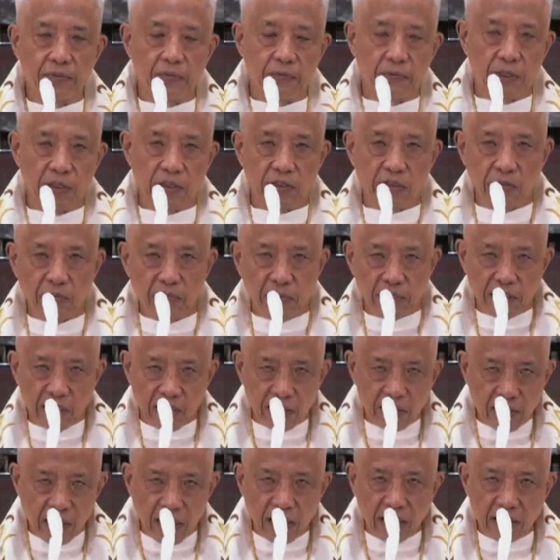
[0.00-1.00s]
Ang dumating
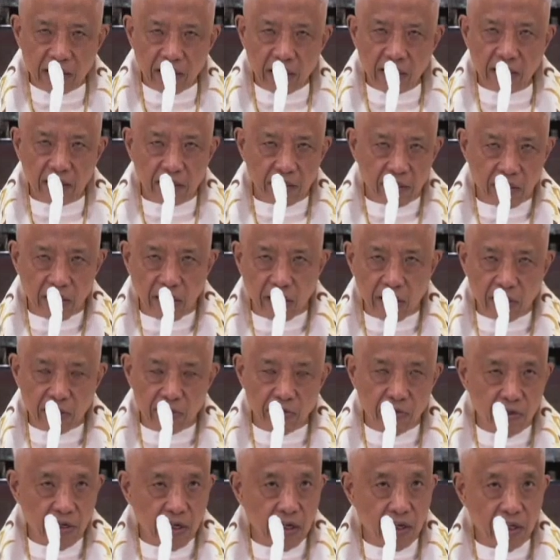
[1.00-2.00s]
sa atin,
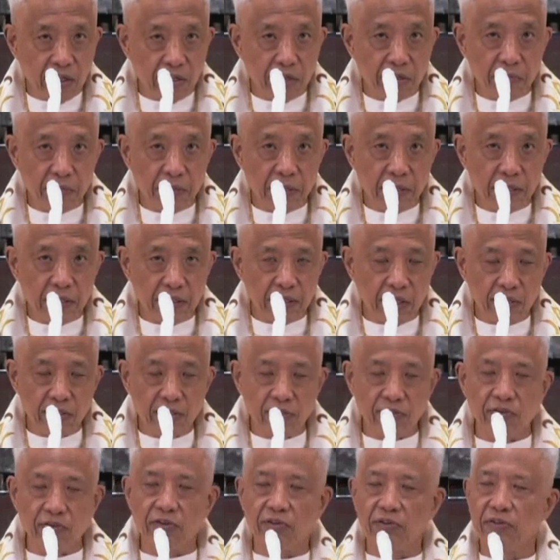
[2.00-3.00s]
Grego na lang yung mga
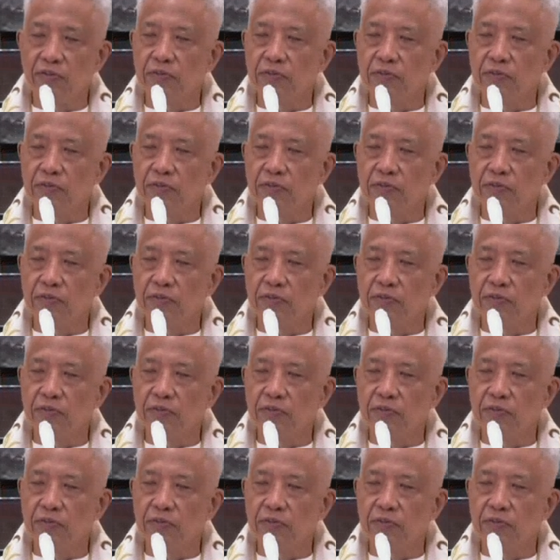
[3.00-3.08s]
teksto.